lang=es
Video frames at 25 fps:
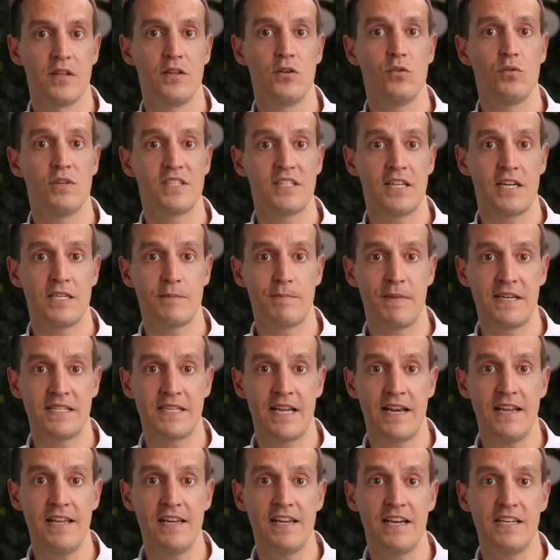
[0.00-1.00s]
Nuestras
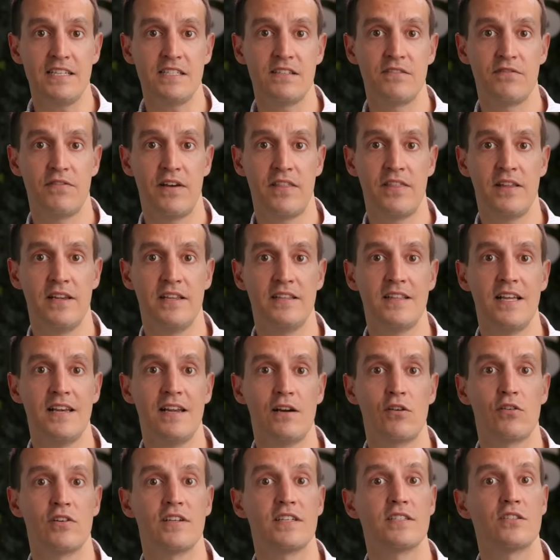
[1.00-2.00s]
pasarelas facilitan
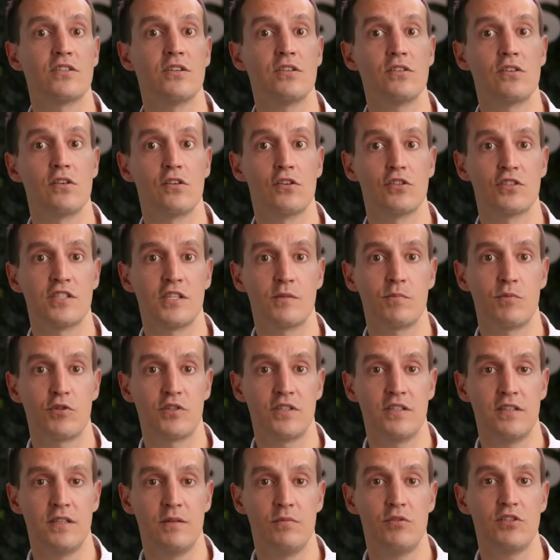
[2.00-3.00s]
la conexión con los
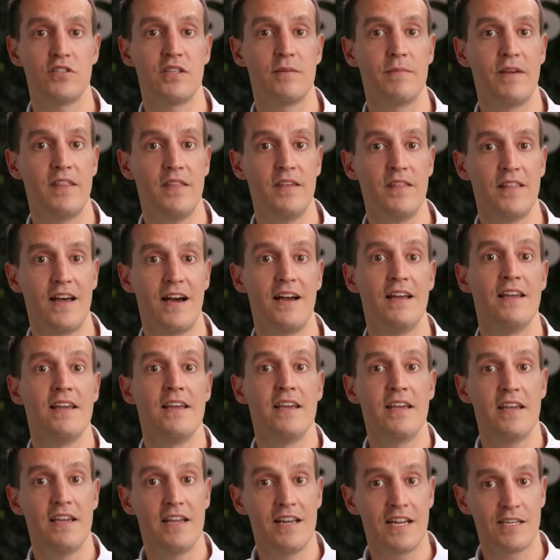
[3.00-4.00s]
dispositivos de medida
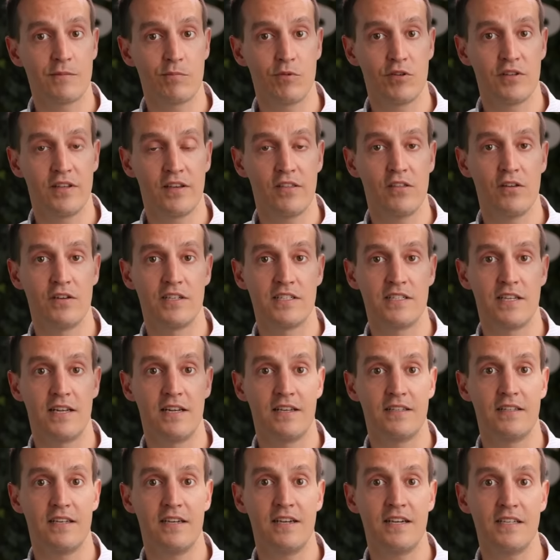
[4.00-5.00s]
y las protecciones
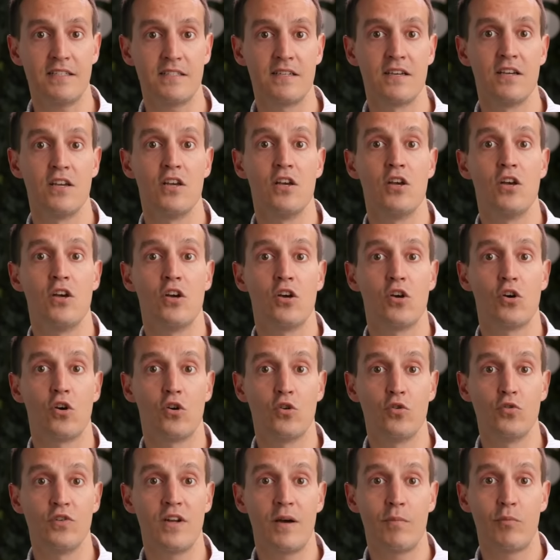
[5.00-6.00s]
eléctricas,
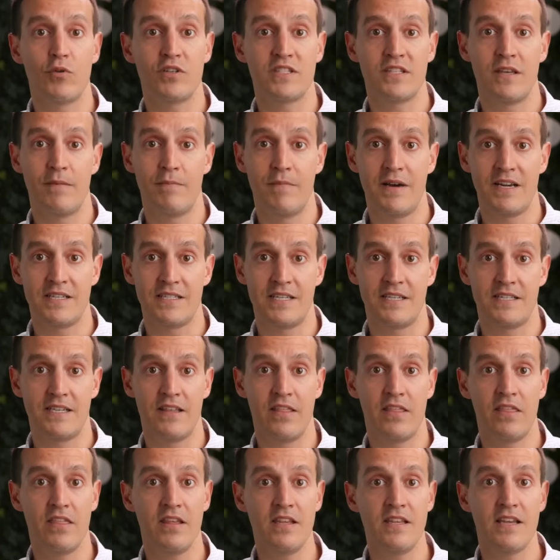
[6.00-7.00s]
con una puesta en marcha
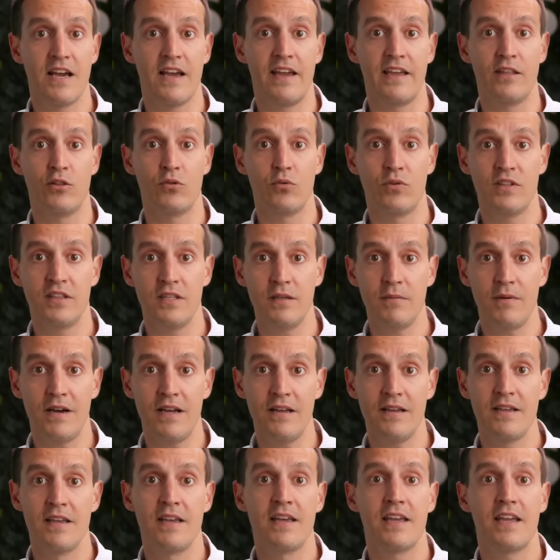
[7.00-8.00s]
sencilla e
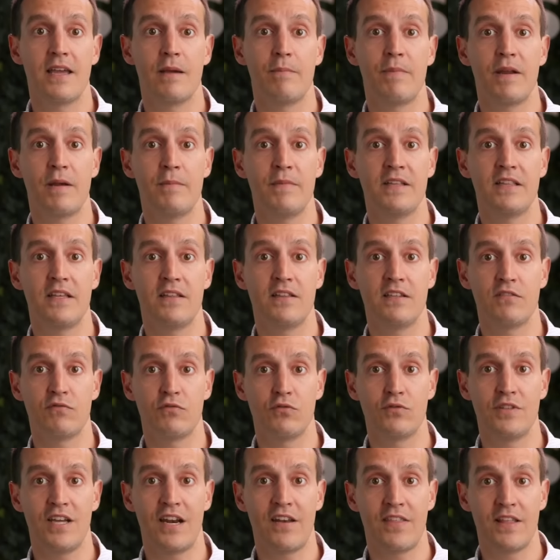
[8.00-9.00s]
intuitiva que permite
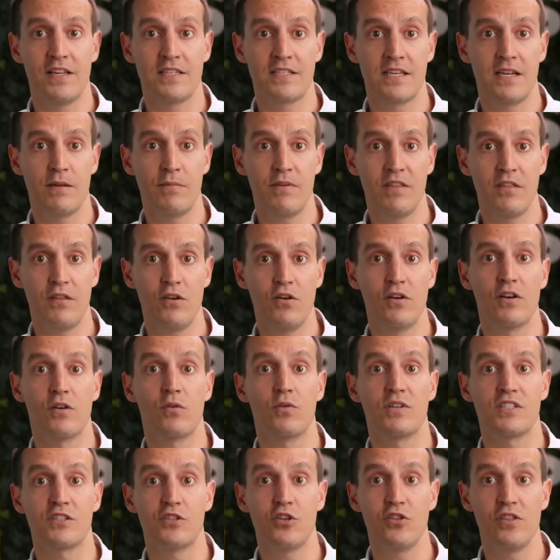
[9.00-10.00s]
disfrutar del servicio en
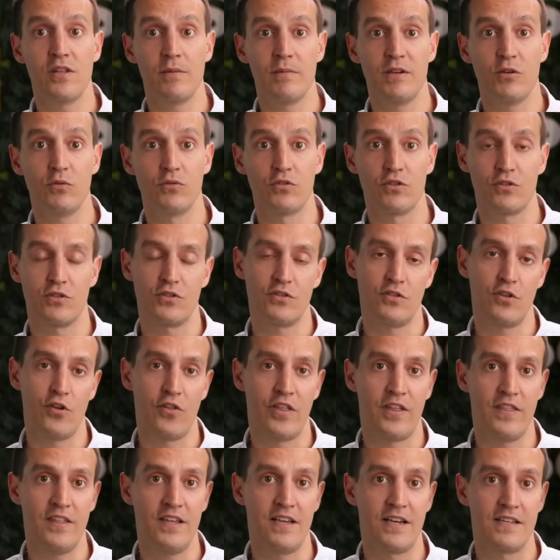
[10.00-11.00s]
cuestión de minutos,
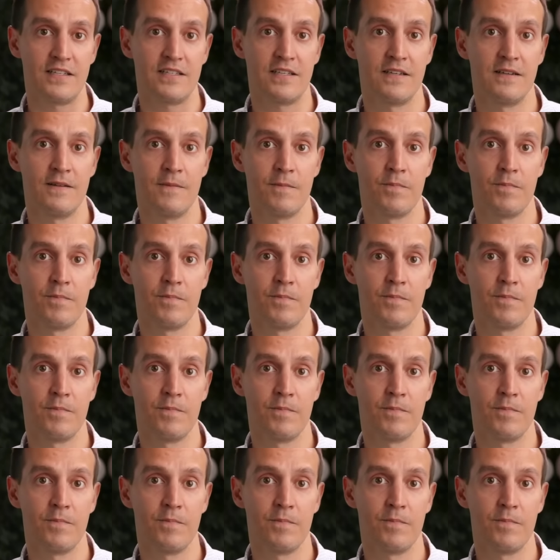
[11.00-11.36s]
no de días.